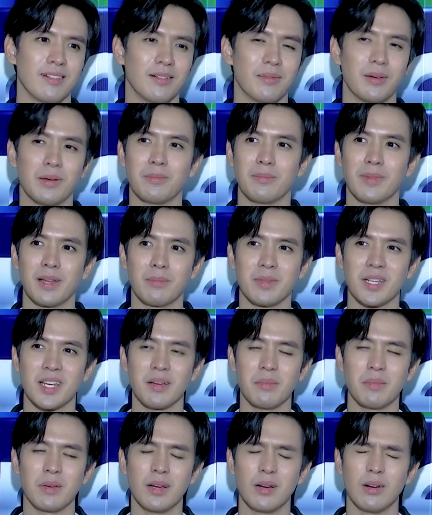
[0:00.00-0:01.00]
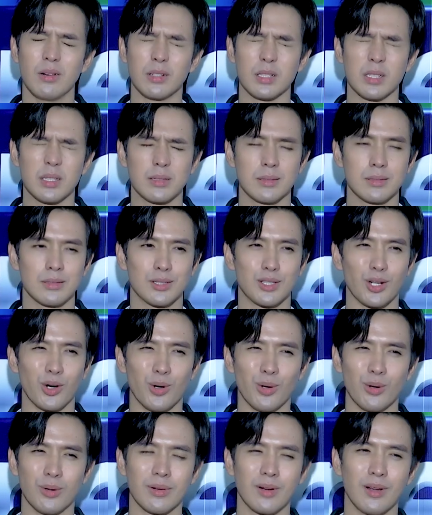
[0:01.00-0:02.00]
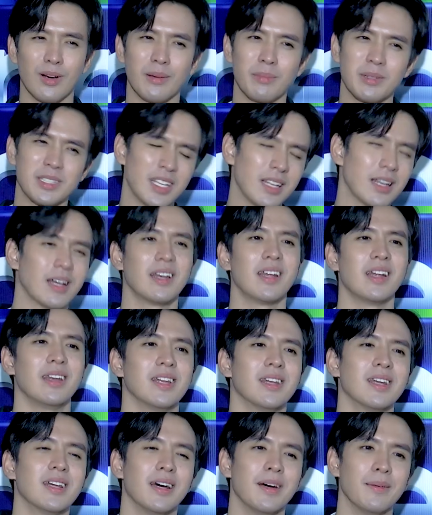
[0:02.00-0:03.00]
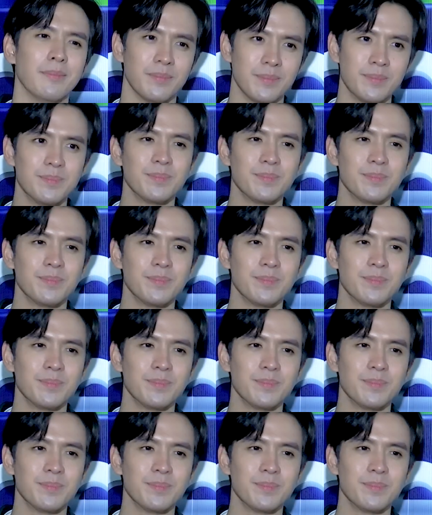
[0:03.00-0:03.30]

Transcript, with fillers: มันมันไม่ใช่เรื่องของชงร้อยเปอร์เซ็นต์ขนาดนั้นนะครับ